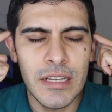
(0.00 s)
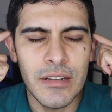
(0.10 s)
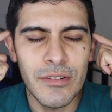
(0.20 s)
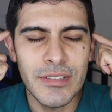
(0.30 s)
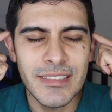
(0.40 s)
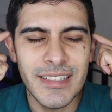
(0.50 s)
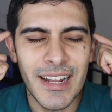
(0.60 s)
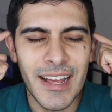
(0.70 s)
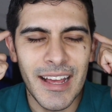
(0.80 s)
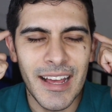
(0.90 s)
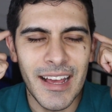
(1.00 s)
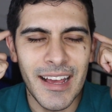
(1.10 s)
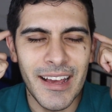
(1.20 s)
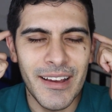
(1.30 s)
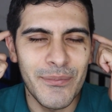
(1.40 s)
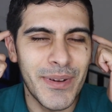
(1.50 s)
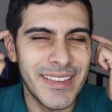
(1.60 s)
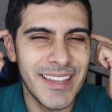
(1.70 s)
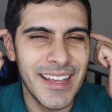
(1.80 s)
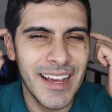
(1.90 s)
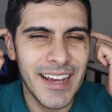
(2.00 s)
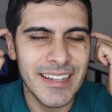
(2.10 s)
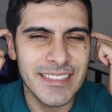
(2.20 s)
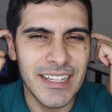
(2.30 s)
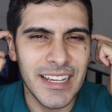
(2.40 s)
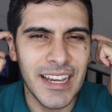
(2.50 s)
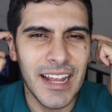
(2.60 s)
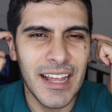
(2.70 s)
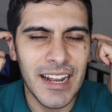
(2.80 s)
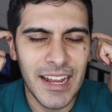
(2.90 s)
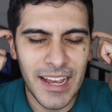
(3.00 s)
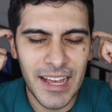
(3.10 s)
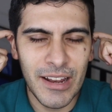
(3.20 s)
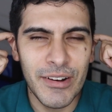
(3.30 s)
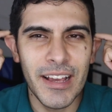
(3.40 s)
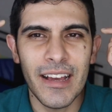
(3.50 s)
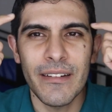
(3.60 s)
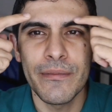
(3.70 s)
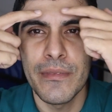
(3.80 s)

nuestra patilla hasta llegar a la oreja.